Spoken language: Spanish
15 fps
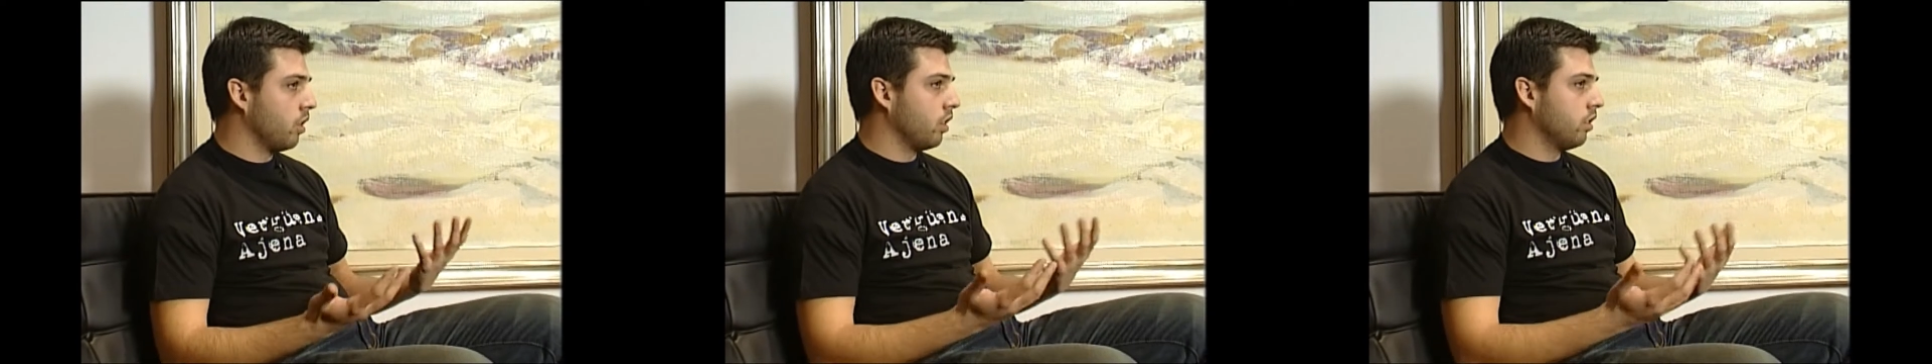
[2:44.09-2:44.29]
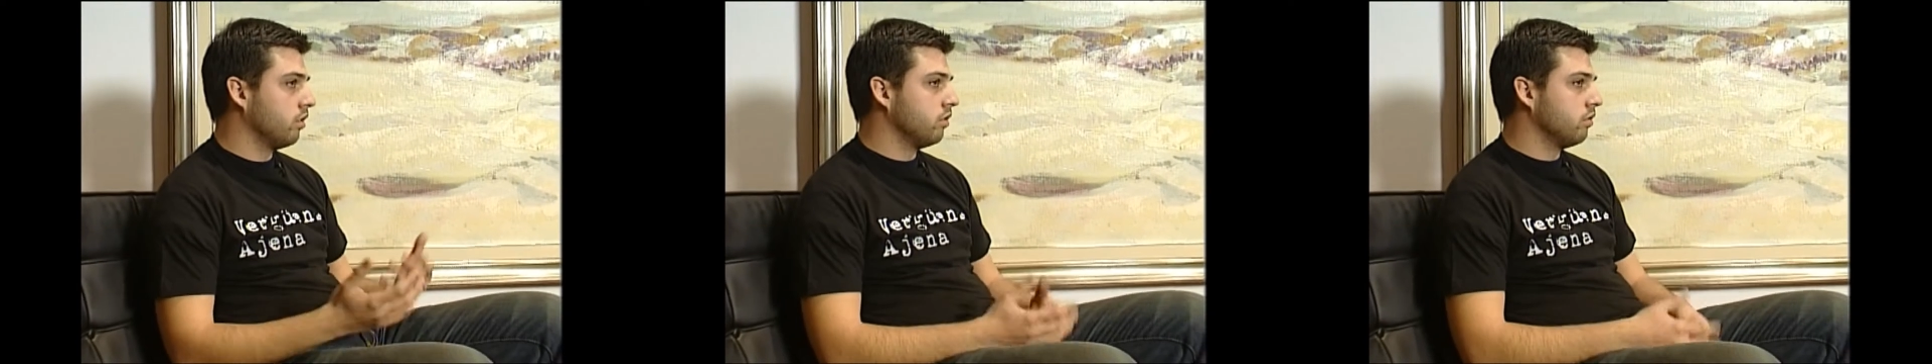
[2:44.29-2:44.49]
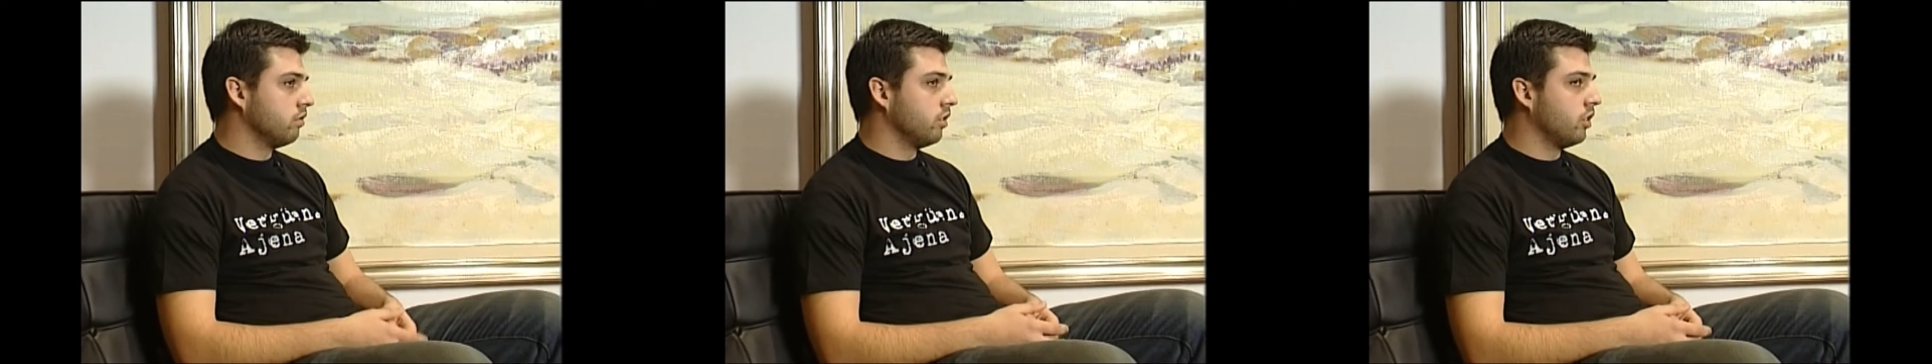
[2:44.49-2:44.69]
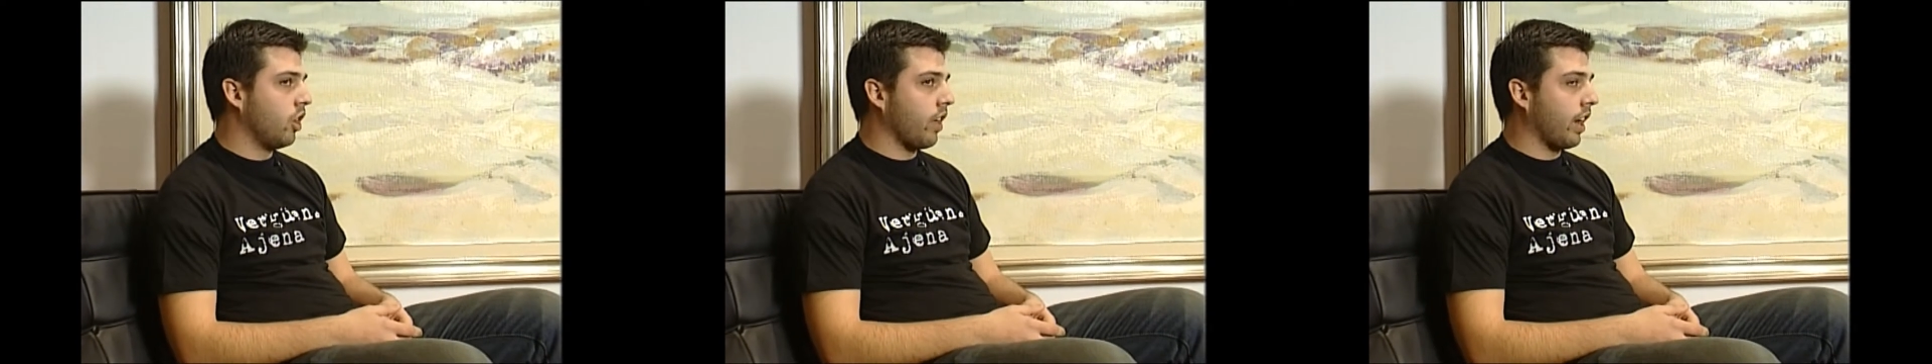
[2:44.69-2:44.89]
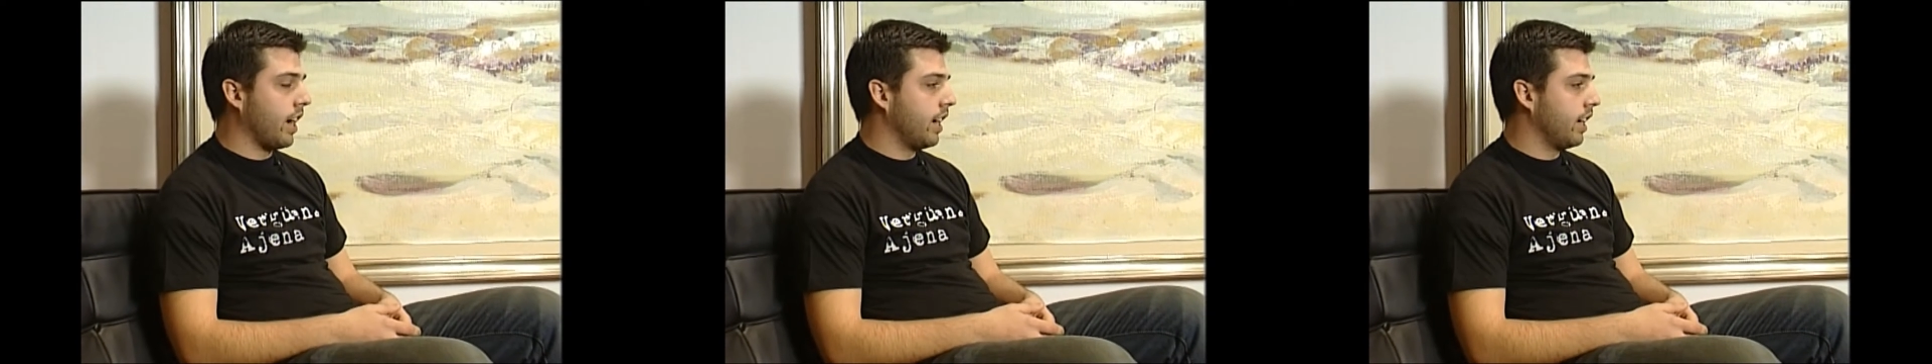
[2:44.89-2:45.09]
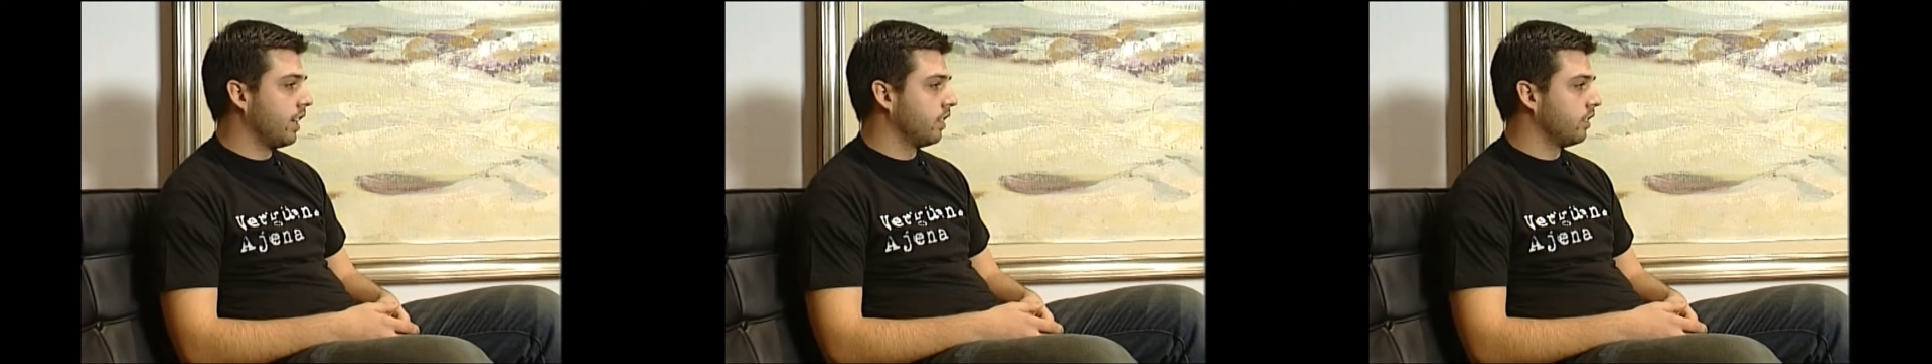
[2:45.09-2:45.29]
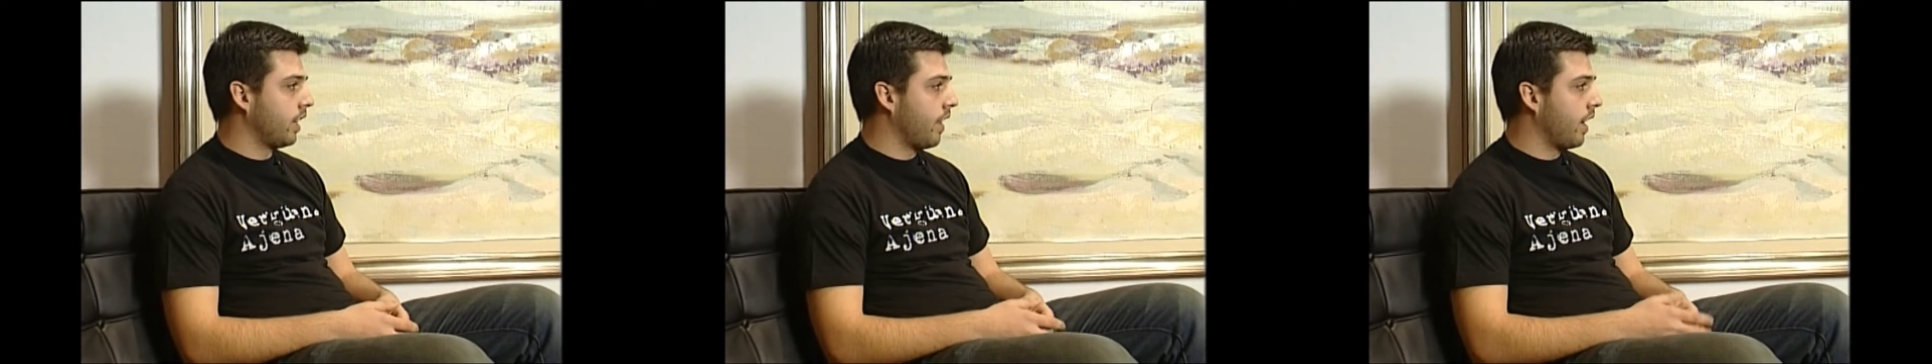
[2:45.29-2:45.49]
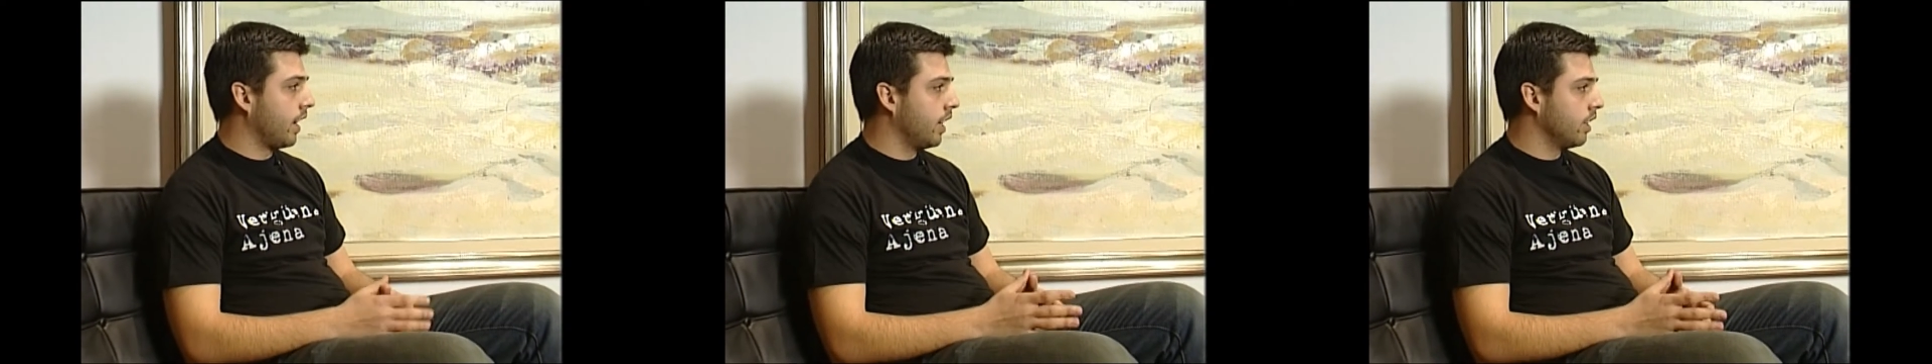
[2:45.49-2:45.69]
no, no dejar
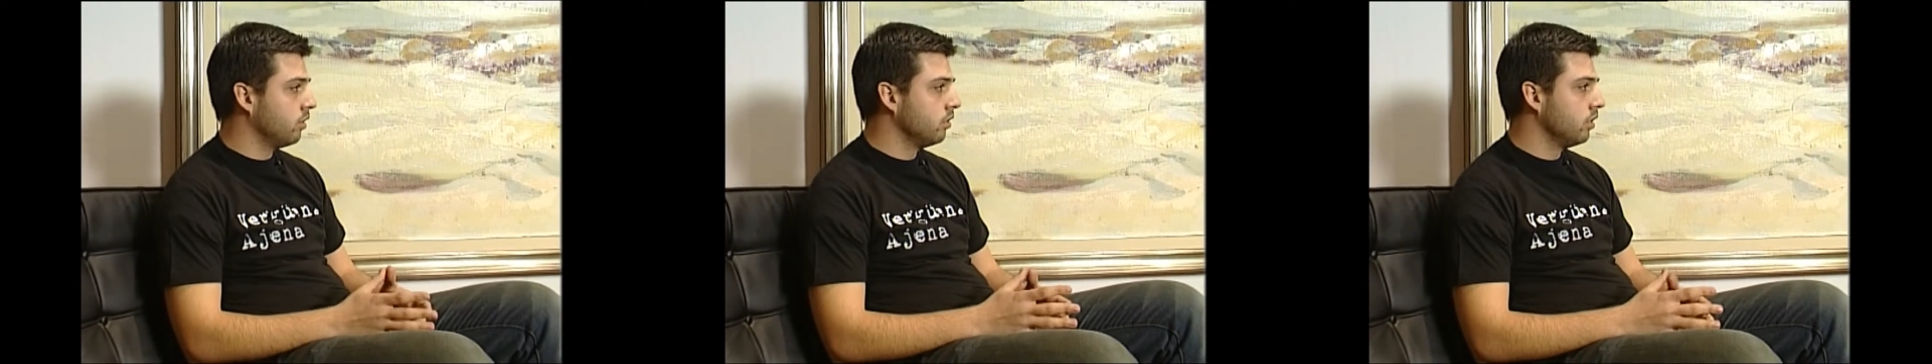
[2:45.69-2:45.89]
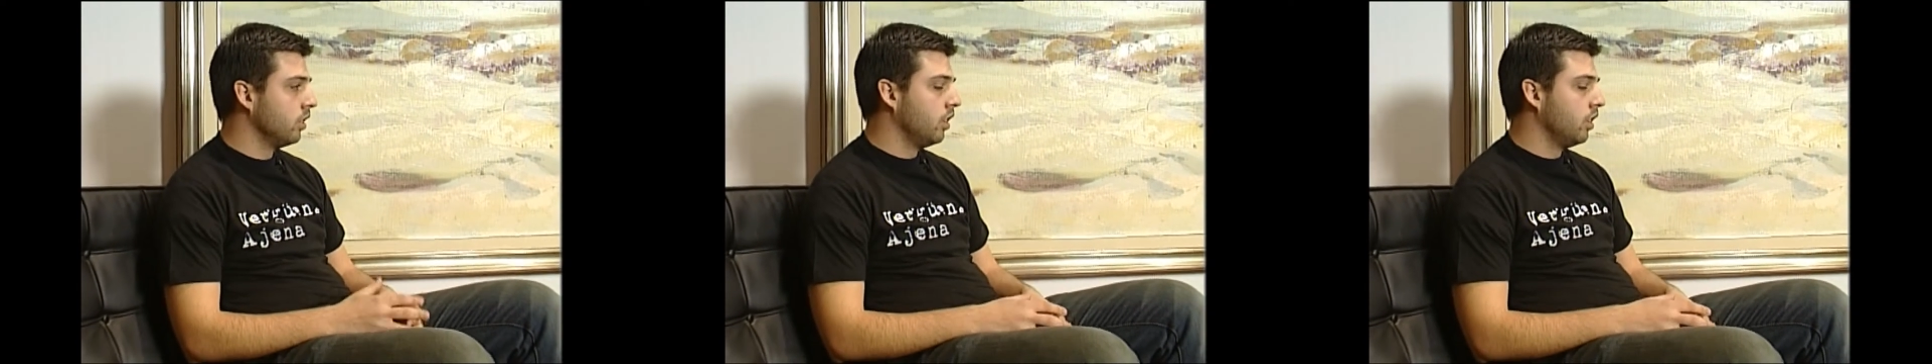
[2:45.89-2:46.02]
nada claro,